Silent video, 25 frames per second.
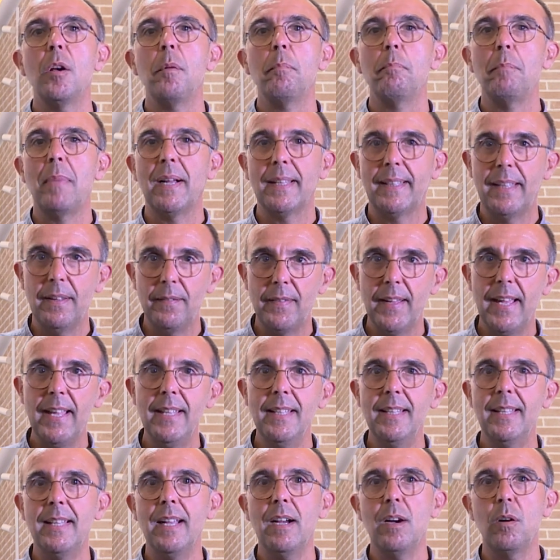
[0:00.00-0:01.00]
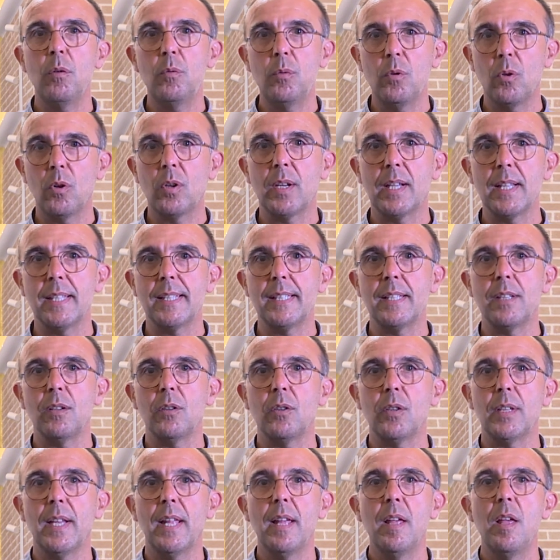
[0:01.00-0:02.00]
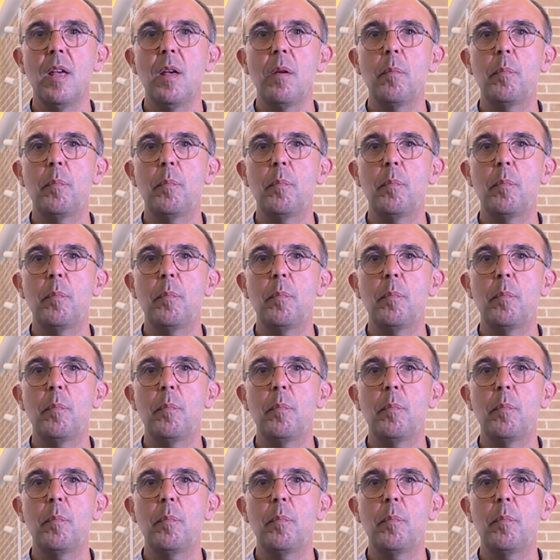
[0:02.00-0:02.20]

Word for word: ma diventa un'occasione